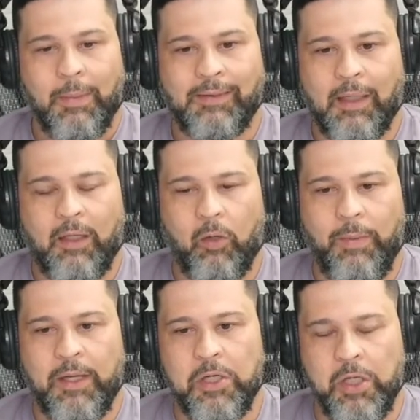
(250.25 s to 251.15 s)
Mas aquilo
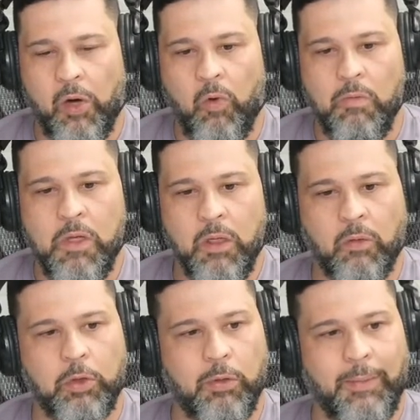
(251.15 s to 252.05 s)
mexia
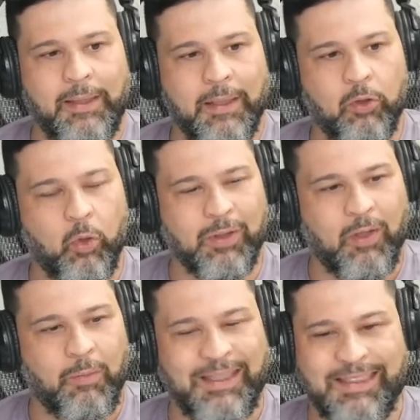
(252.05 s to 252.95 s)
comigo de uma maneira
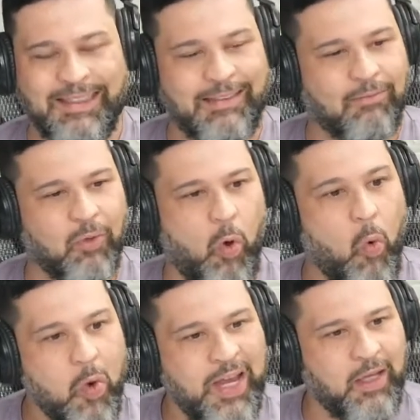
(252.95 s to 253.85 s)
totalmente
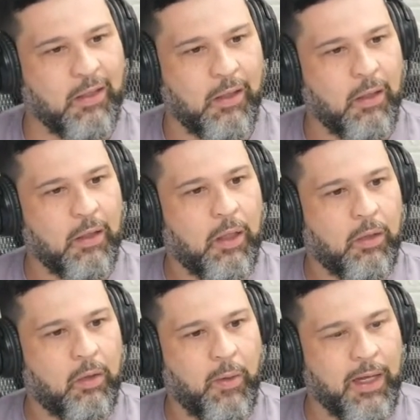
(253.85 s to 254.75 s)
ruim
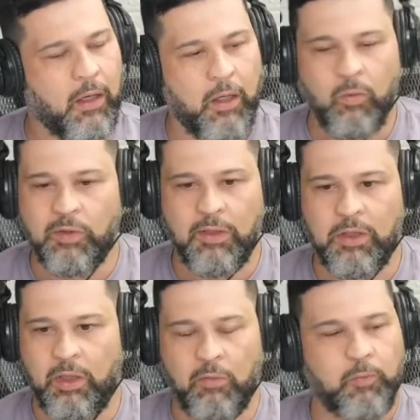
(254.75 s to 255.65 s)
não era, eu não
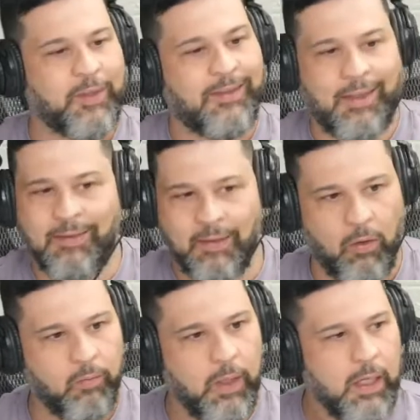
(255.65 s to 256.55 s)
sentia nenhum tipo de
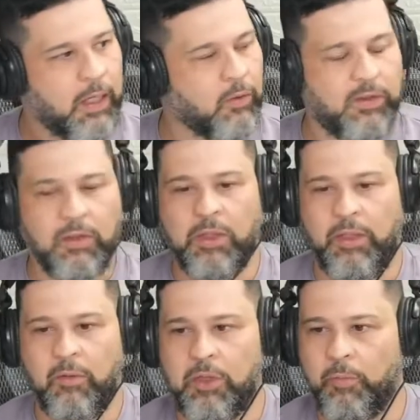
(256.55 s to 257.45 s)
excitação, eu não sentia
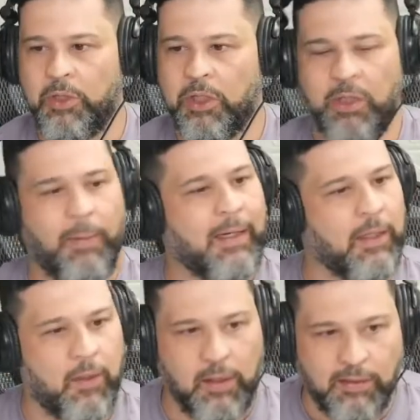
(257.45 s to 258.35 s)
nenhum tipo de achar
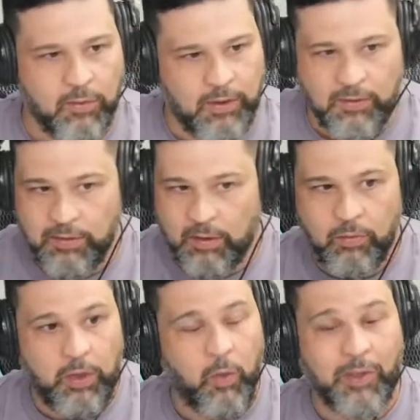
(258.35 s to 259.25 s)
aquele casal
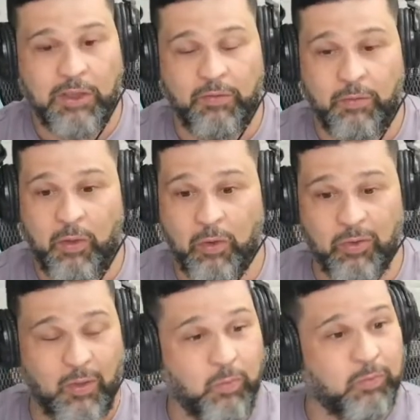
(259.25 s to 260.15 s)
transando, eu achava um negócio
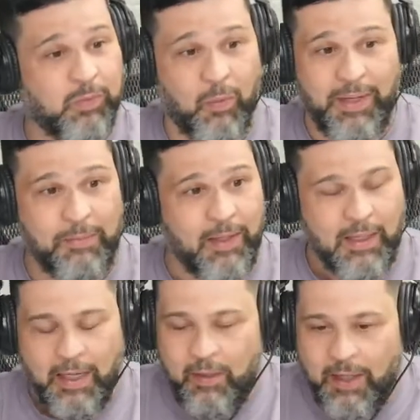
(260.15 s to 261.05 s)
tão, tão
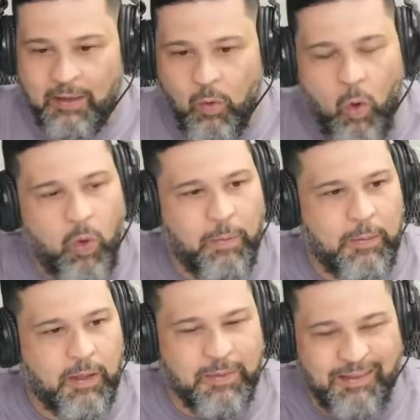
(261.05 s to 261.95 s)
aquilo era tão ruim para mim
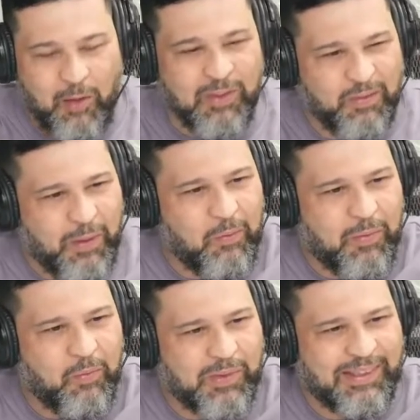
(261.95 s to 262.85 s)
que causava uma,
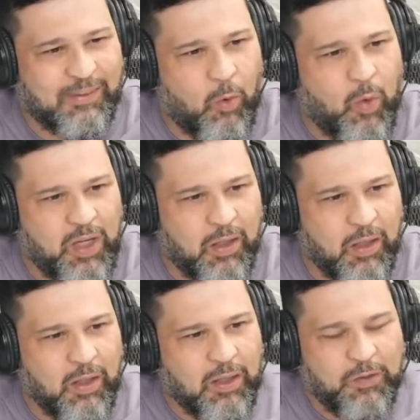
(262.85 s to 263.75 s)
uma sensação ruim
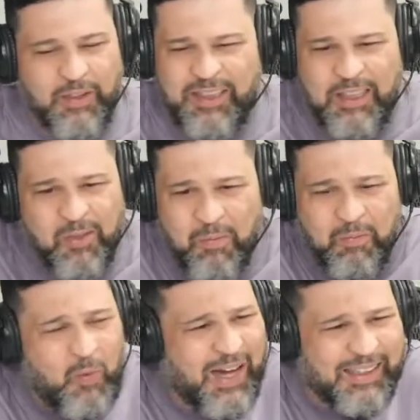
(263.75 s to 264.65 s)
de falar, gente,
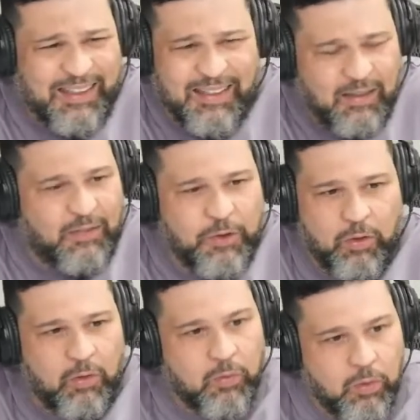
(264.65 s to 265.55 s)
o cara tá transando na frente de
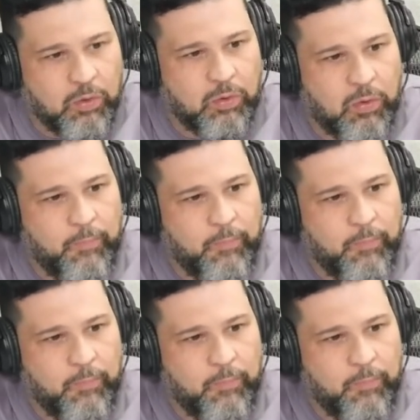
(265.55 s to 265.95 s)
todo mundo.